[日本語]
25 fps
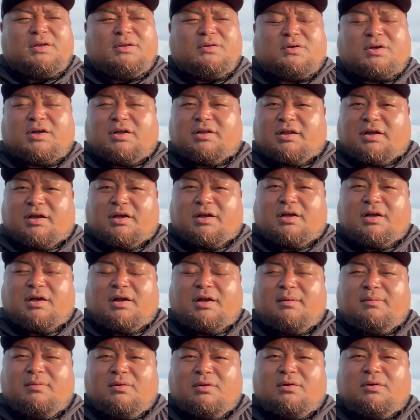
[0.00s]
ンの方か
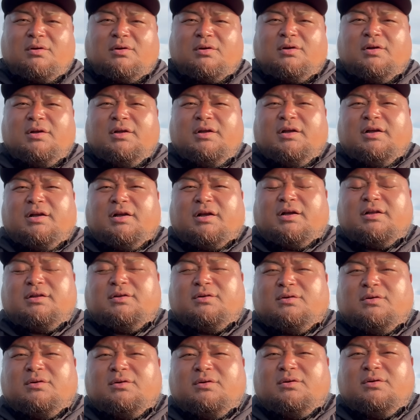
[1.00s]
らも、
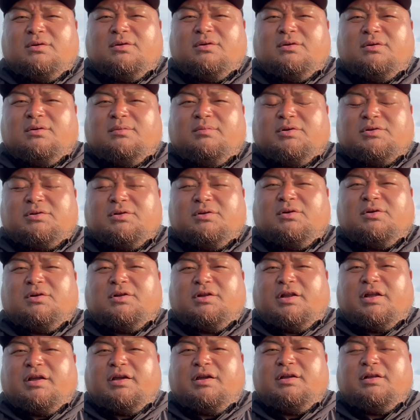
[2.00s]
僕の方
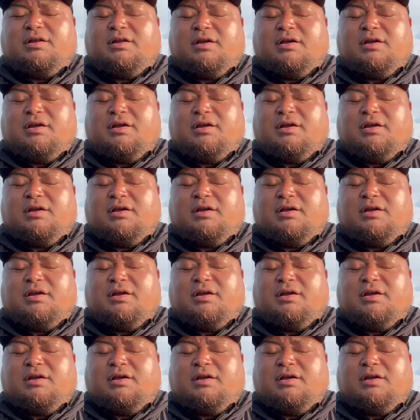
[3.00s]
にね、